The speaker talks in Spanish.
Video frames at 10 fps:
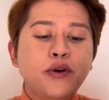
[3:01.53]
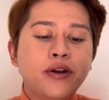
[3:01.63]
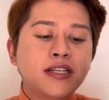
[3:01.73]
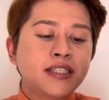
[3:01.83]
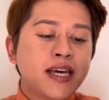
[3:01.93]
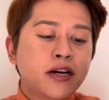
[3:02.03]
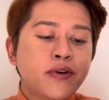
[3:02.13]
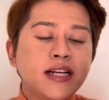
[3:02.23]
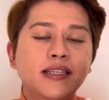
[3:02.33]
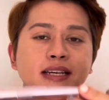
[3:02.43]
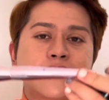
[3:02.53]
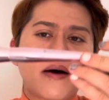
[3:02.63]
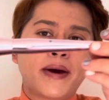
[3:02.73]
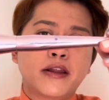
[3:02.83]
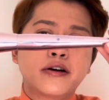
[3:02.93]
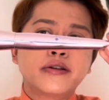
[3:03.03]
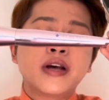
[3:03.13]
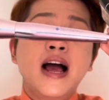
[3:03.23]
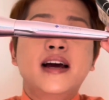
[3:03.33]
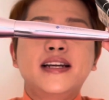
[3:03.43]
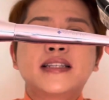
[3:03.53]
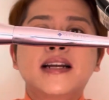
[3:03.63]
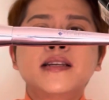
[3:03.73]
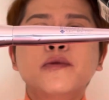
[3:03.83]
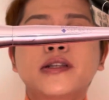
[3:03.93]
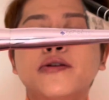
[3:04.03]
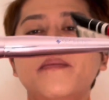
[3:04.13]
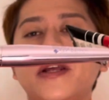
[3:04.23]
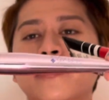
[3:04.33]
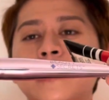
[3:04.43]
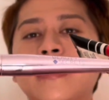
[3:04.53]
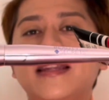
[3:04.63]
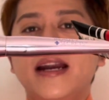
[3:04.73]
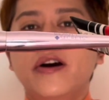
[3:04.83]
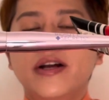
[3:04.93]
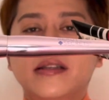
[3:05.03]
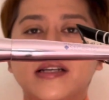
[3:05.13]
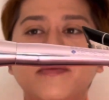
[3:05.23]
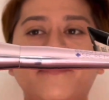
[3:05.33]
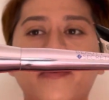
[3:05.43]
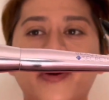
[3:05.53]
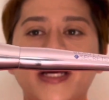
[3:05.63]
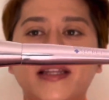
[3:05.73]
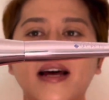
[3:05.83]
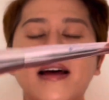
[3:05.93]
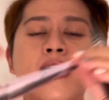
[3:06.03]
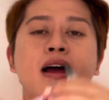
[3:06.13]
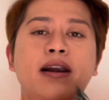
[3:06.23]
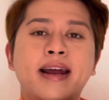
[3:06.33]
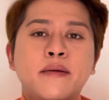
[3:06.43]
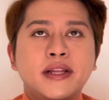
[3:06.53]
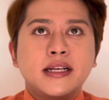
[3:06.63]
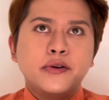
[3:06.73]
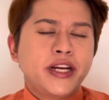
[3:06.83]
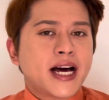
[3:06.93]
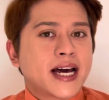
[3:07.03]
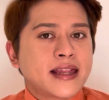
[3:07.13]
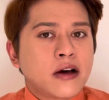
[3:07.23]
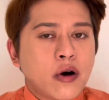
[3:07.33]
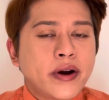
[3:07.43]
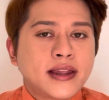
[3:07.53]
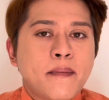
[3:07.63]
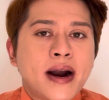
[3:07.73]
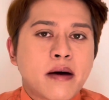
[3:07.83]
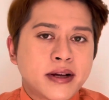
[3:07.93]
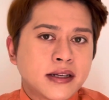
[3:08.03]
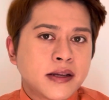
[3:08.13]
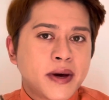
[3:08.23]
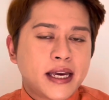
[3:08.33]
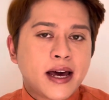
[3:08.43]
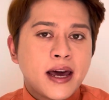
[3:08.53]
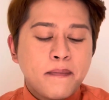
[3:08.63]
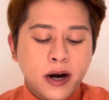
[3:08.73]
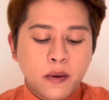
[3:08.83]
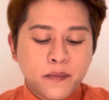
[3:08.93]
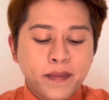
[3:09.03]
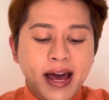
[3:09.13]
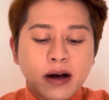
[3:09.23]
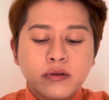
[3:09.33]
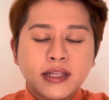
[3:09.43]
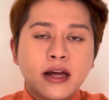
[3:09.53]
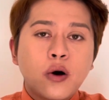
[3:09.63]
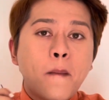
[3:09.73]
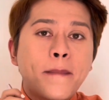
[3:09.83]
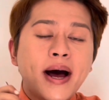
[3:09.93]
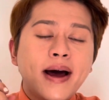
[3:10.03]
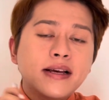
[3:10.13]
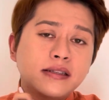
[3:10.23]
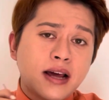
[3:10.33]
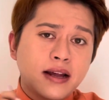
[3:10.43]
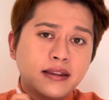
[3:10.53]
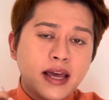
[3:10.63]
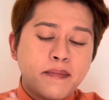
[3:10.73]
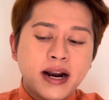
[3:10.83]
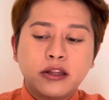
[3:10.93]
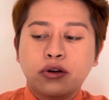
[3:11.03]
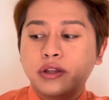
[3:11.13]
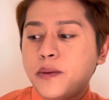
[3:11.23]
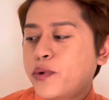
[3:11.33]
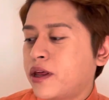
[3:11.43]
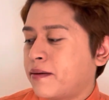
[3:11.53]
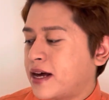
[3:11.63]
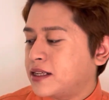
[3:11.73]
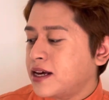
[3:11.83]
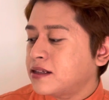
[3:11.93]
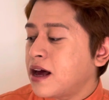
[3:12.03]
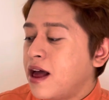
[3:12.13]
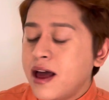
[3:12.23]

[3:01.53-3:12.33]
Beauty Secrets, es la B2. Ya se las he mostrado en videos anteriores, es mi favorita. Realmente es la única que tengo ahorita para bases de maquillaje, pero me ha gustado bastante para todo tipo de bases.